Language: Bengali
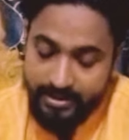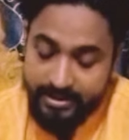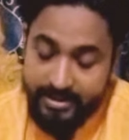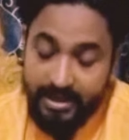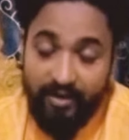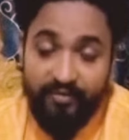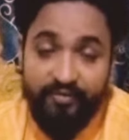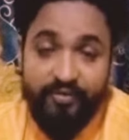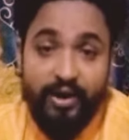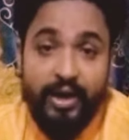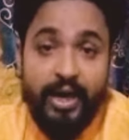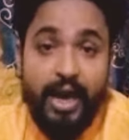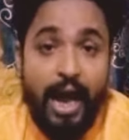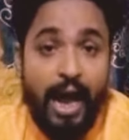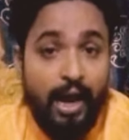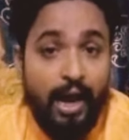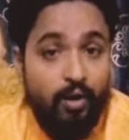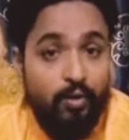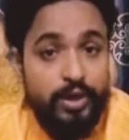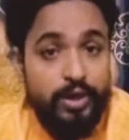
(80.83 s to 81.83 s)
জাফরানে
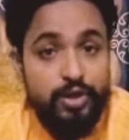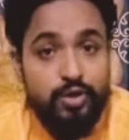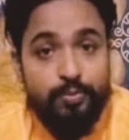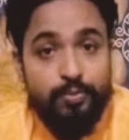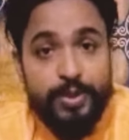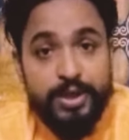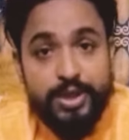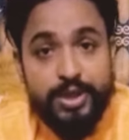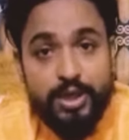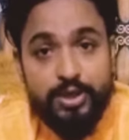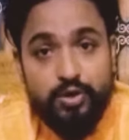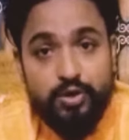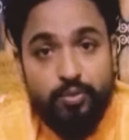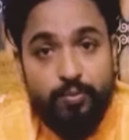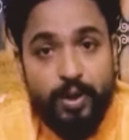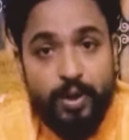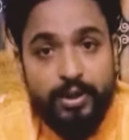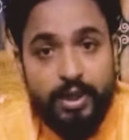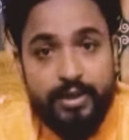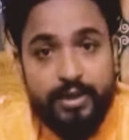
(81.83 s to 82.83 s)
আরও কিছু বিশেষ
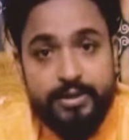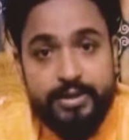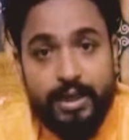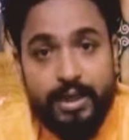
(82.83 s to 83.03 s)
উপাদান